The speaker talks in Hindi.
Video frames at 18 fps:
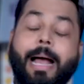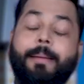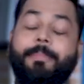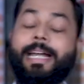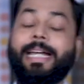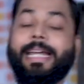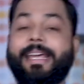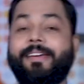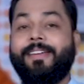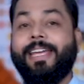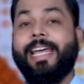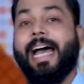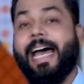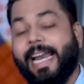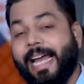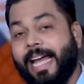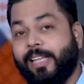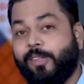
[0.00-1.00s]
का भी टीवी
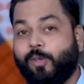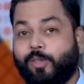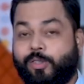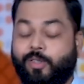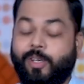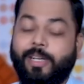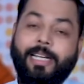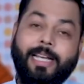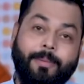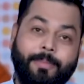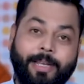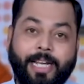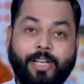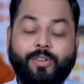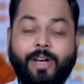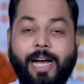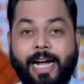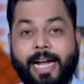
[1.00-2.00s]
आ रहा है दोस्तों रियलमी
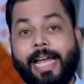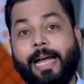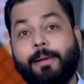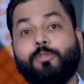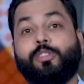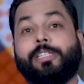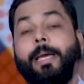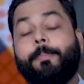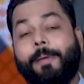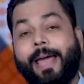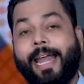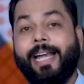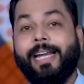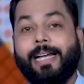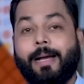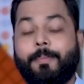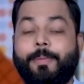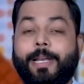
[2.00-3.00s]
के तो आ गए अब उसके
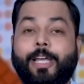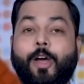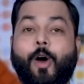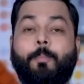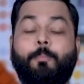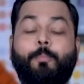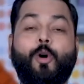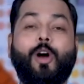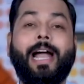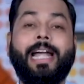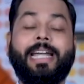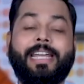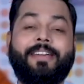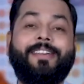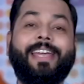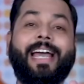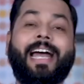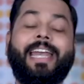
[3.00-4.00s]
पेरेंट कंपनी ओप्पो का
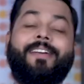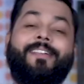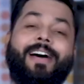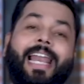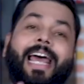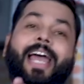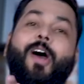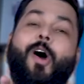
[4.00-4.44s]
टीवी आने वाला